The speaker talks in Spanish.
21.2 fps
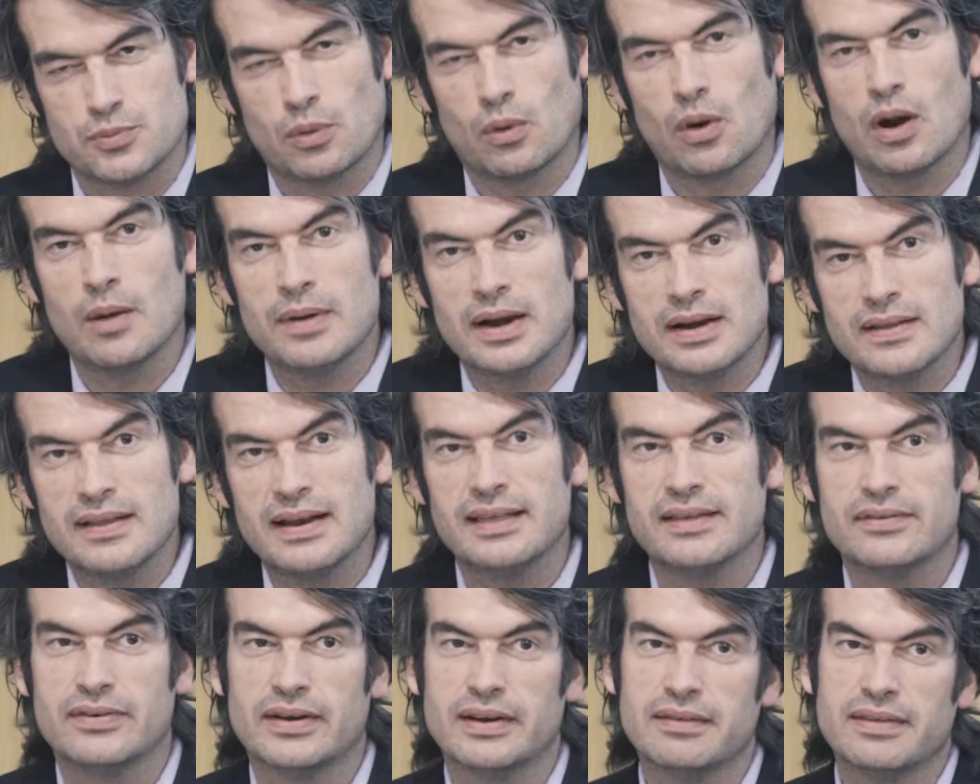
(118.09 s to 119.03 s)
Por no hablar de la
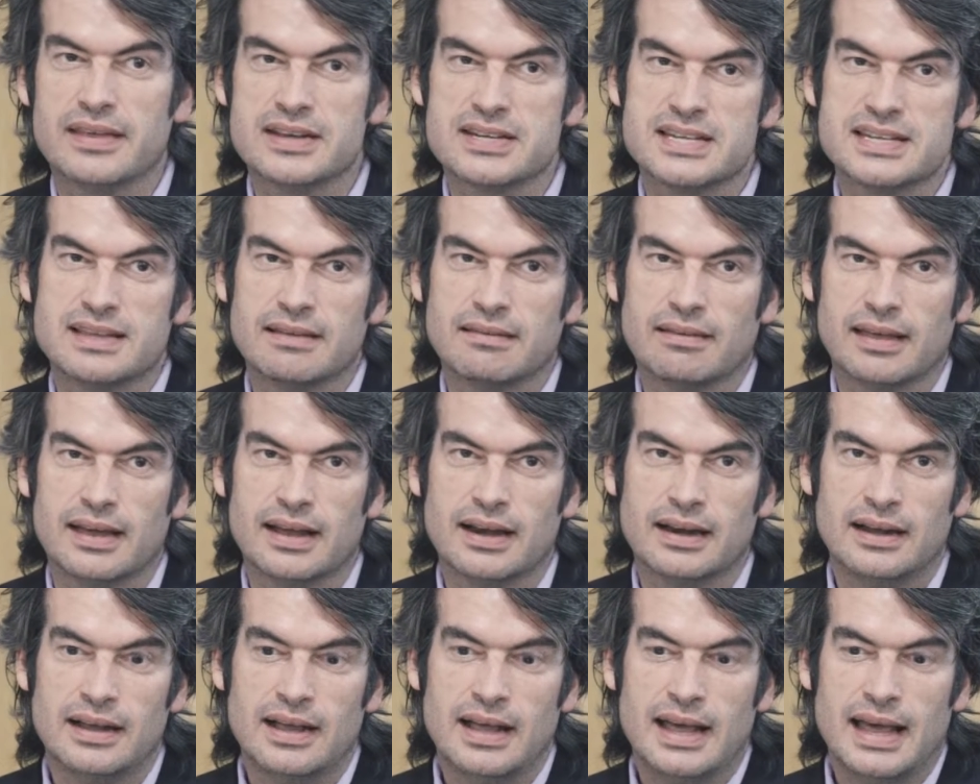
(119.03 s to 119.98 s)
diferencia
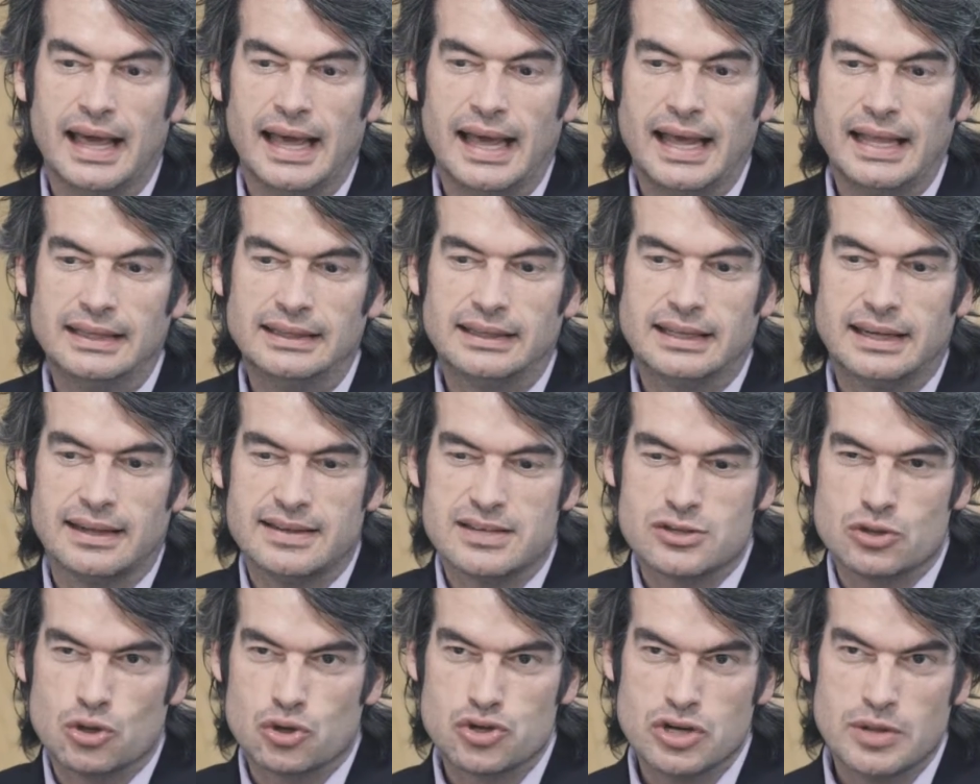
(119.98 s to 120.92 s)
asistencial entre
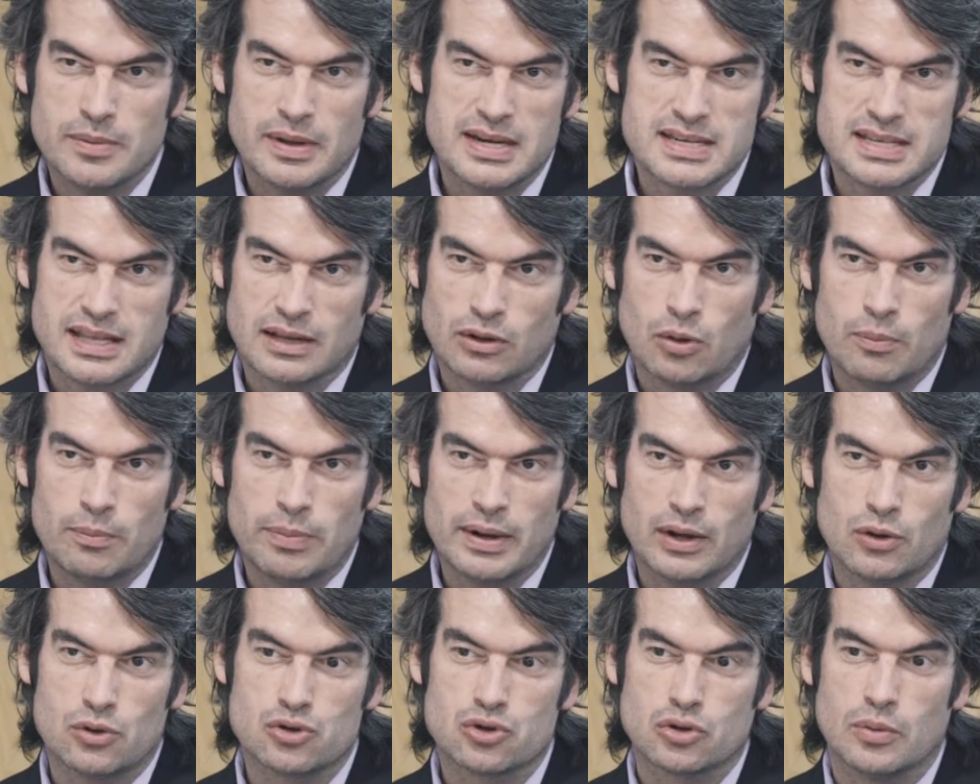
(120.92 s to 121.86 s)
dos niveles tan
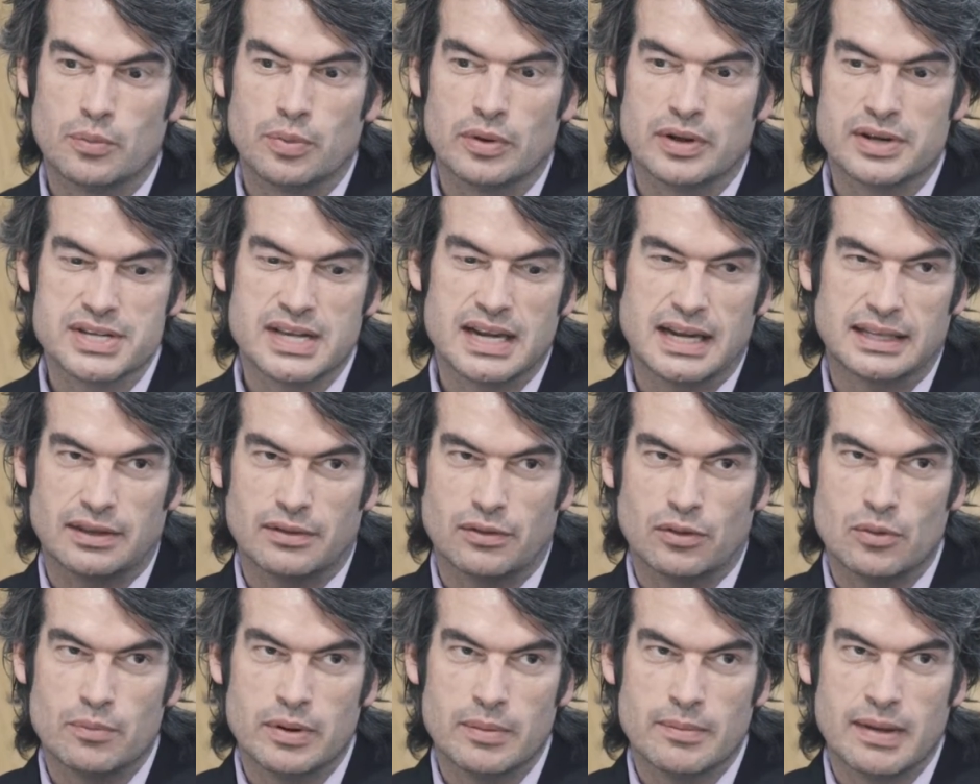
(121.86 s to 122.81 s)
complejos como puedan ser atención